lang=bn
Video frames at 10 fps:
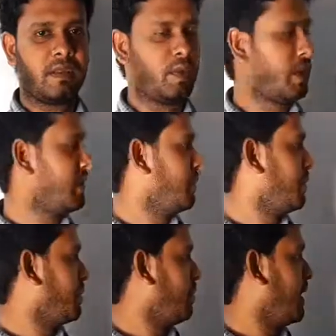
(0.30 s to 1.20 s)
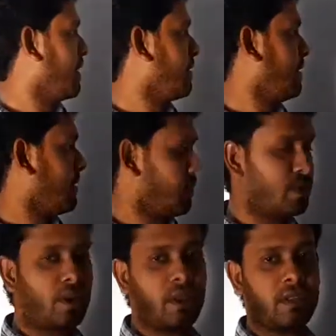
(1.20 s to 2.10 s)
মনে রাখতে হবে কোনো বার
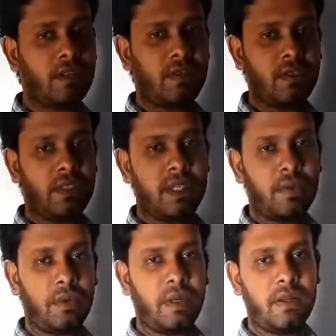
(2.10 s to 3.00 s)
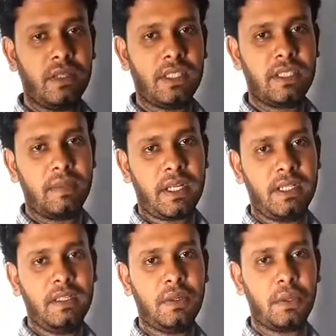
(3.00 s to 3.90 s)
কোনো চালকের উপর যদি ডাবল বার হয় সেটা
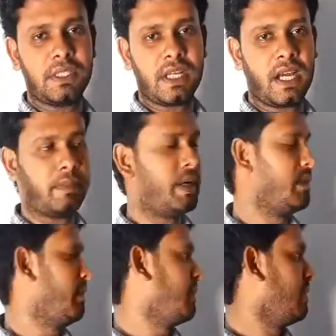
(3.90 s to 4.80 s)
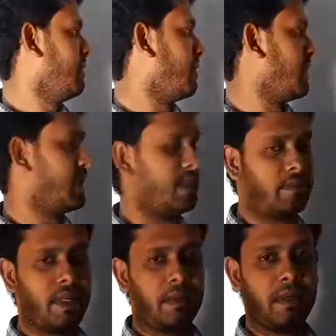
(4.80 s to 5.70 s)
বারহীন হয়ে যায় আর বার ব্যবহৃত নট গেটে
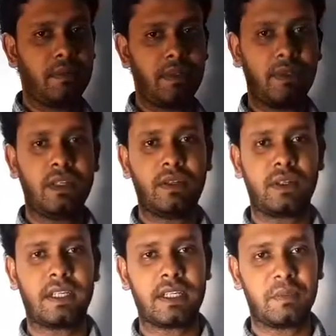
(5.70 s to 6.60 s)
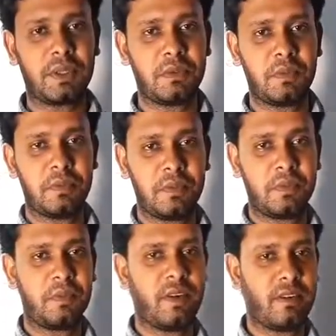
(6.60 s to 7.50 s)
বার ব্যবহৃত হয় নট গেটে আমরা একটু
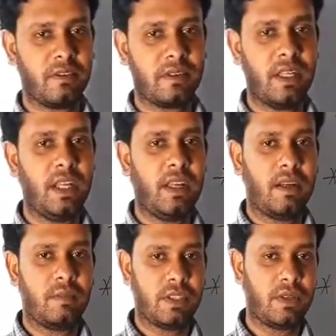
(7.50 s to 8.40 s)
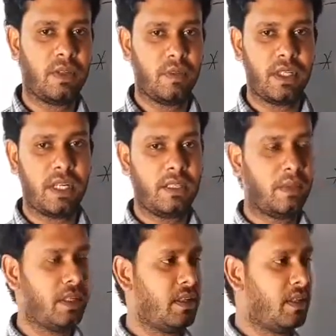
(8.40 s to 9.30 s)
মজা করে মনে রাখতে
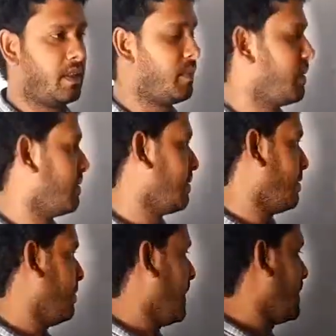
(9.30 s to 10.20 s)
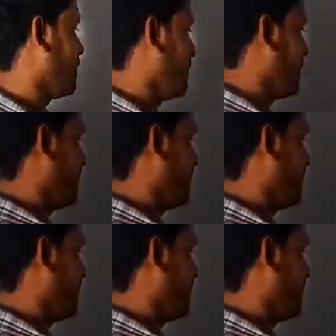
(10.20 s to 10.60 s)
পারি কোনো বাংলা ছবি আমরা